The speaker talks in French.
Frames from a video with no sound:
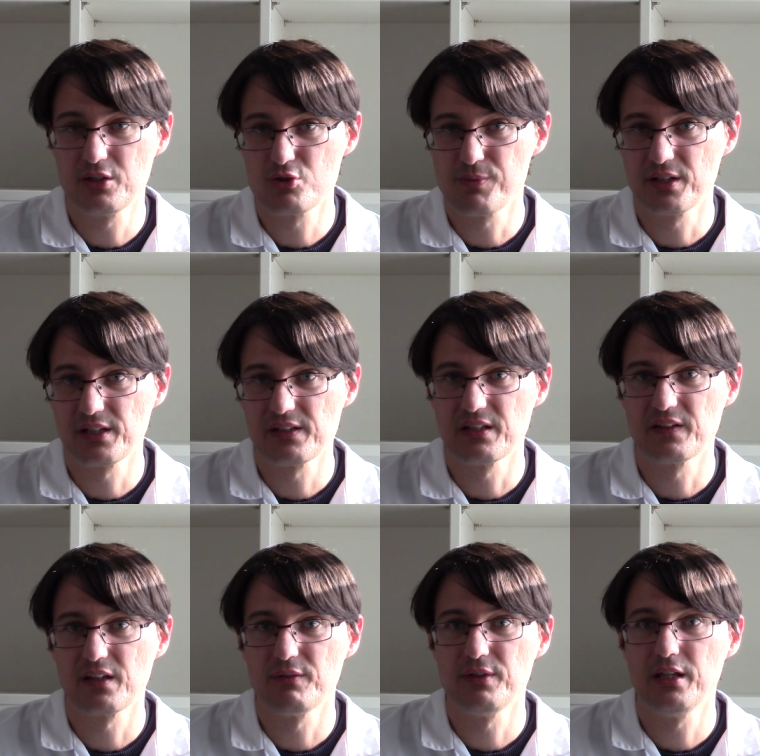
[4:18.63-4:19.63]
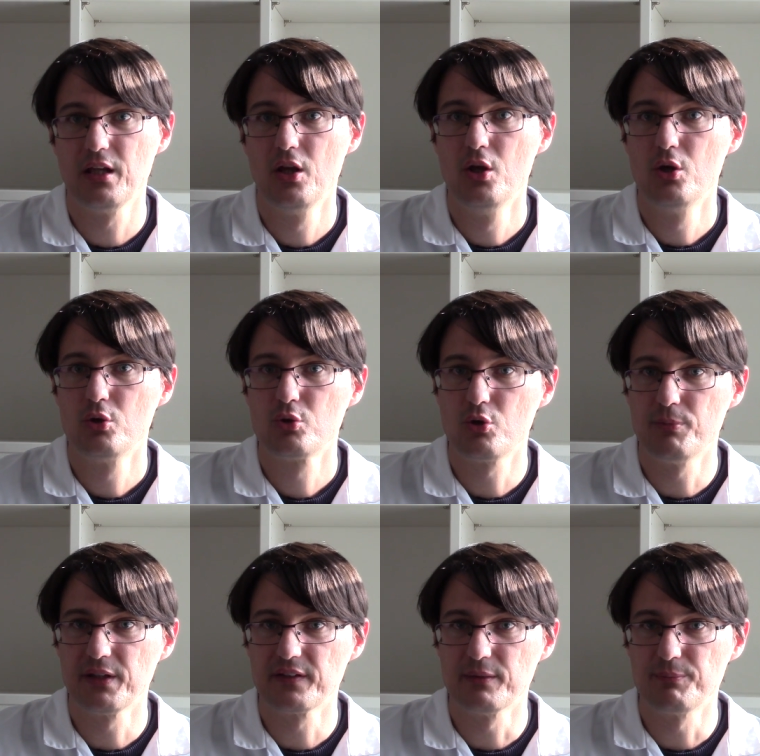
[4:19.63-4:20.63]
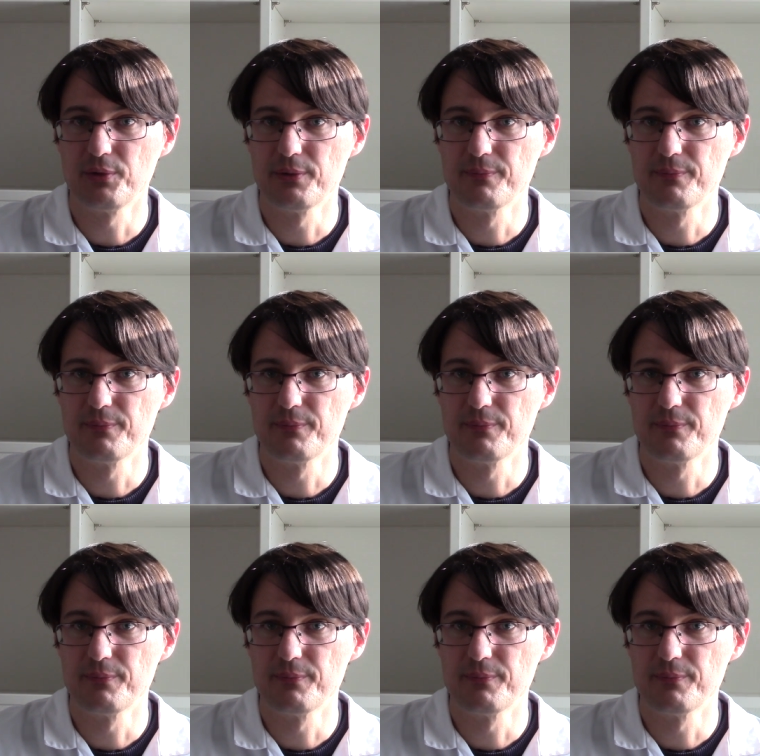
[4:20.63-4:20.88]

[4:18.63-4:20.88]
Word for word: que je prendrai Science vie comme exemple.